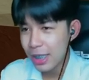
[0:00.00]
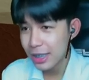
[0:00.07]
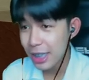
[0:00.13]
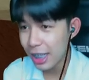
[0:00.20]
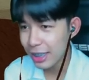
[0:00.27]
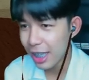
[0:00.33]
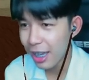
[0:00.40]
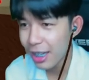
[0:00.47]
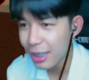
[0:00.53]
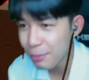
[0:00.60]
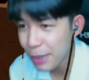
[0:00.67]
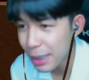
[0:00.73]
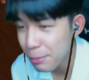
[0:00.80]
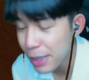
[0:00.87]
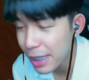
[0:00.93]
ดี๋ยวเดี๋ยวเออ
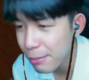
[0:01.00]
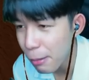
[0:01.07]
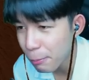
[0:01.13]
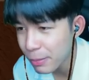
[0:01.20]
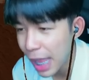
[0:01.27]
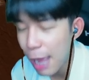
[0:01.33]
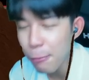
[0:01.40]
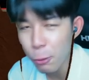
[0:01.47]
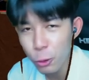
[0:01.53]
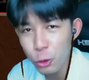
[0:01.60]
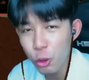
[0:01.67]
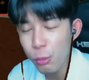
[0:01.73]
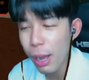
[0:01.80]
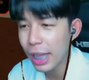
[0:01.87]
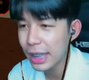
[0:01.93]
พี่พี่แบบถามคนดู
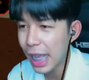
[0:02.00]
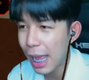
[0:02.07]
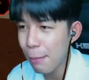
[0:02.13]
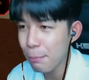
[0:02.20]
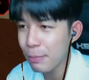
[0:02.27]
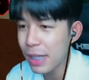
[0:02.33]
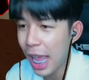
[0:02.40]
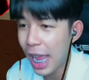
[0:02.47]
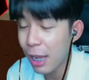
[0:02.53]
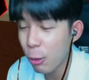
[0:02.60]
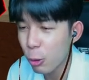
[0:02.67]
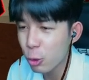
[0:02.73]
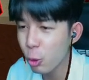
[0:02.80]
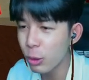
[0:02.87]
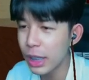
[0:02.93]
บ้างนะครับ อยากให้ค
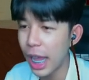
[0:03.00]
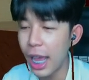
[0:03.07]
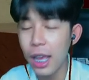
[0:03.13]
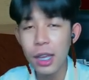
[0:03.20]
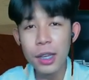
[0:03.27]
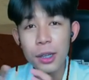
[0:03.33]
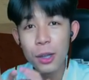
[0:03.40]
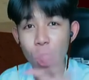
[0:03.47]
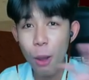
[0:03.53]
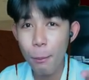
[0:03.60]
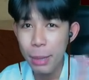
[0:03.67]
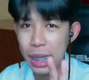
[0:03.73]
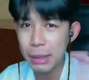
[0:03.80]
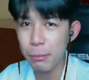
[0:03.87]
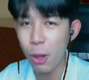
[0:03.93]
นดูเนี่ย คอมเม
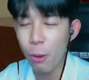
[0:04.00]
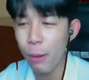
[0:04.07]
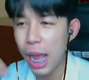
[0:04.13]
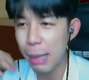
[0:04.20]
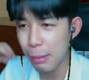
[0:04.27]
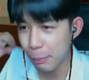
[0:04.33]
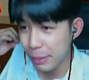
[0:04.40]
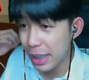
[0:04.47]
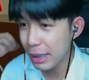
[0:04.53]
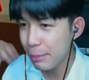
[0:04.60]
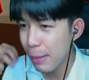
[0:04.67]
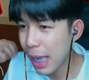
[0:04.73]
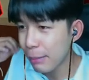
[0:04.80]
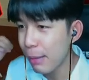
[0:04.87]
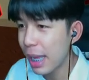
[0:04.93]
นต์บอกว่าแบบดีที่
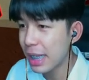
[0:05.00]
ผ่านมา